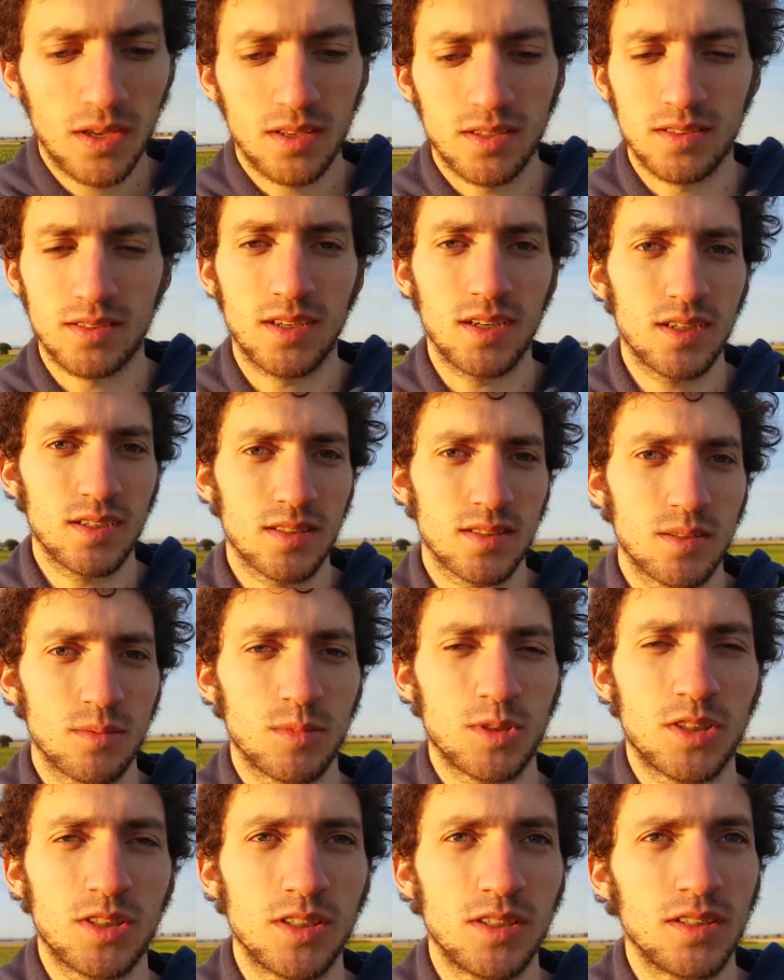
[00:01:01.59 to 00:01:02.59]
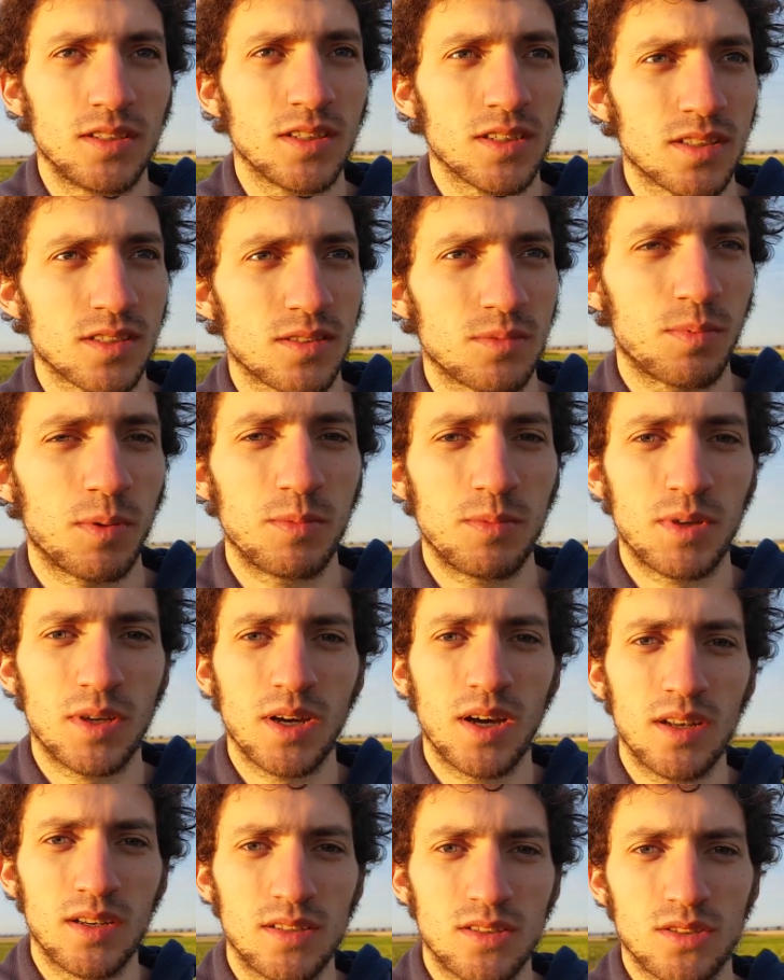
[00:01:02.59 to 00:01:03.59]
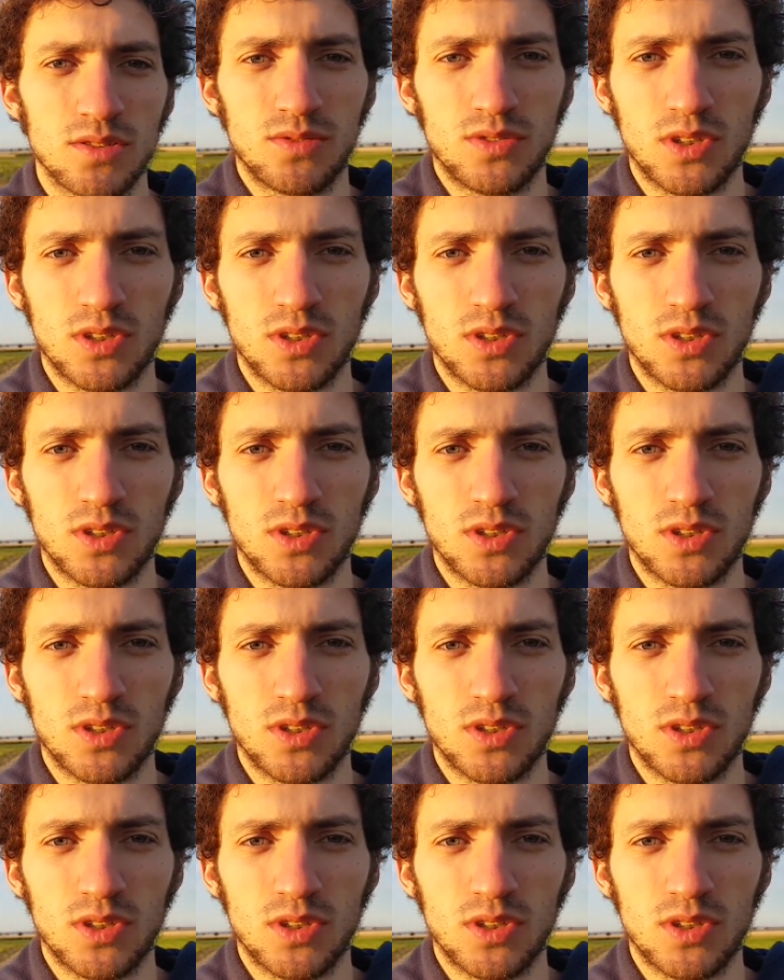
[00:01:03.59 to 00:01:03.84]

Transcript: Die Sache ist nämlich die, dass es bei mir gar nicht so